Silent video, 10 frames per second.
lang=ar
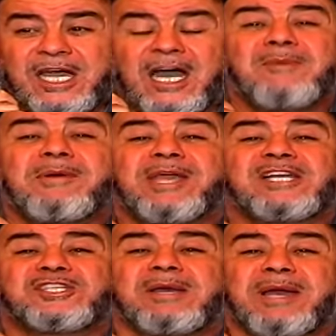قام بها
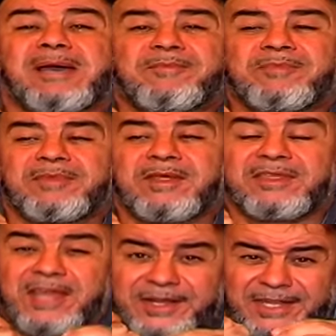الشباب
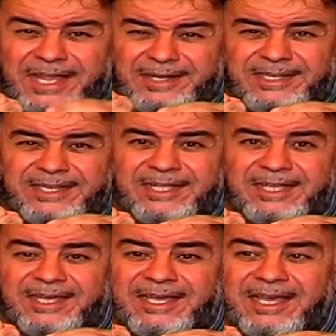ثانيا
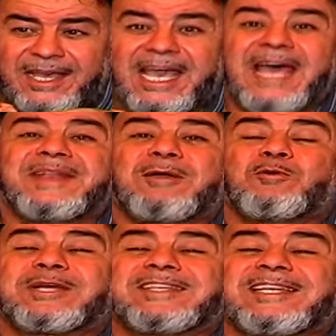أن
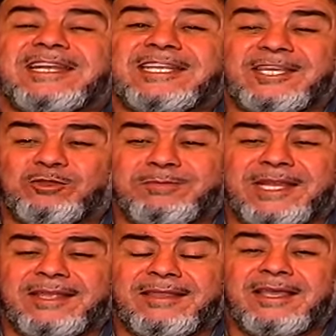الوسيلة التي
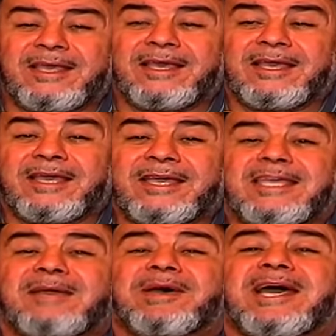اعتمدت
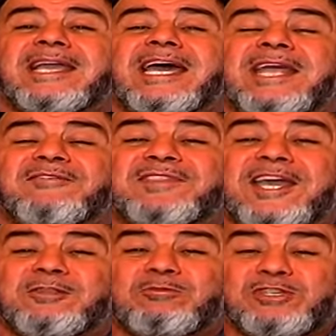هي ما كان
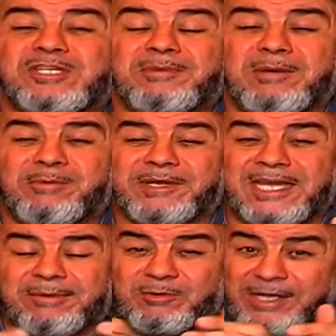يفتقده الشباب من
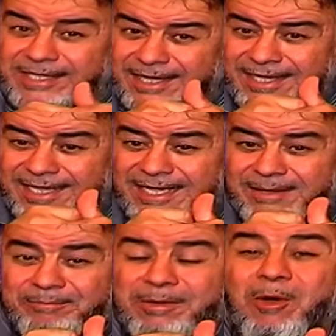قبل وهي
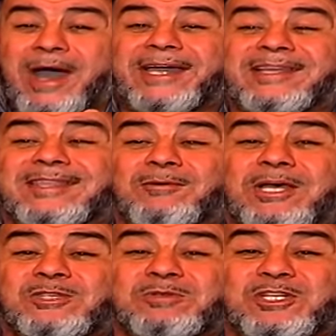مواقع
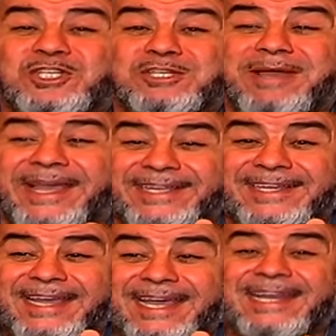التواصل الاجتماعي
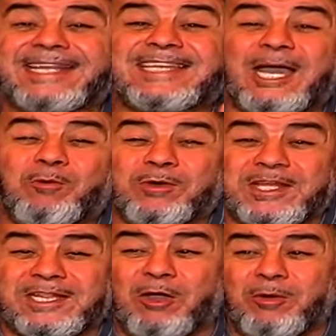التي
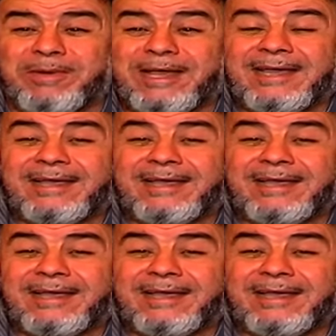عوضت لهم